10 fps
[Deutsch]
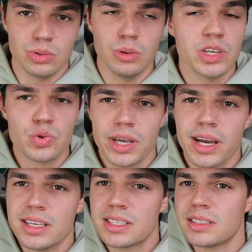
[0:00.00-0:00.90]
so ein
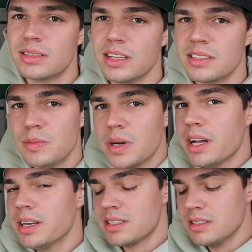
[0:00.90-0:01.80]
Trigger ist. Den sieht
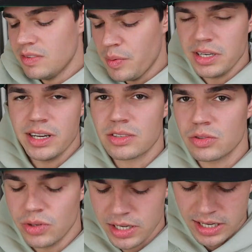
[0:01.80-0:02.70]
man halt jetzt nicht, wenn man ihn halt
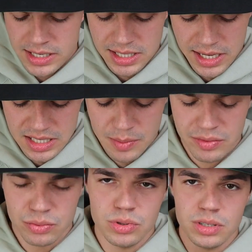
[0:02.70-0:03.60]
so generell trägt.
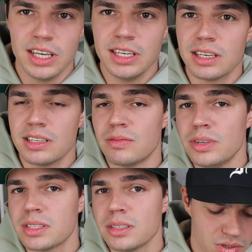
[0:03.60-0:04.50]
Aber für diejenigen, die es
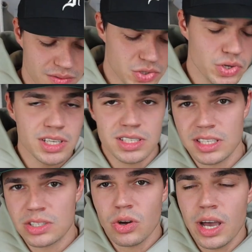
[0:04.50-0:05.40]
wissen und eventuell die
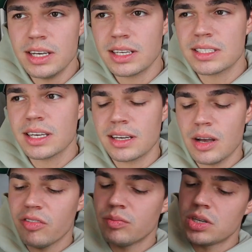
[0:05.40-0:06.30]
sich doch einige Sachen
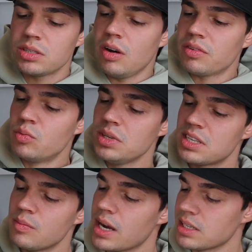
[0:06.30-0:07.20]
kaufen möchten auf dem
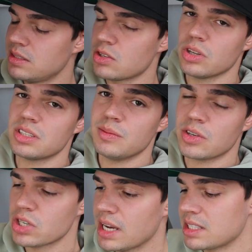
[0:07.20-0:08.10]
Resale-Markt, ist das schon
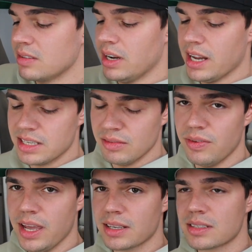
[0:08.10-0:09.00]
ziemlich scheiße, weil halt die
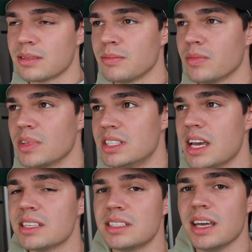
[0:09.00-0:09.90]
Fakes
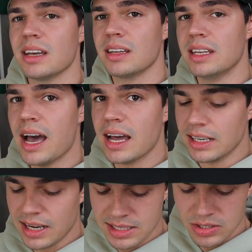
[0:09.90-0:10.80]
sehr, sehr nah
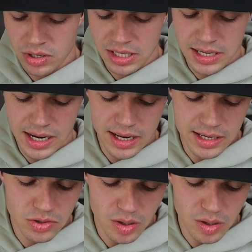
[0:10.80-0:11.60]
dann an die Originale halt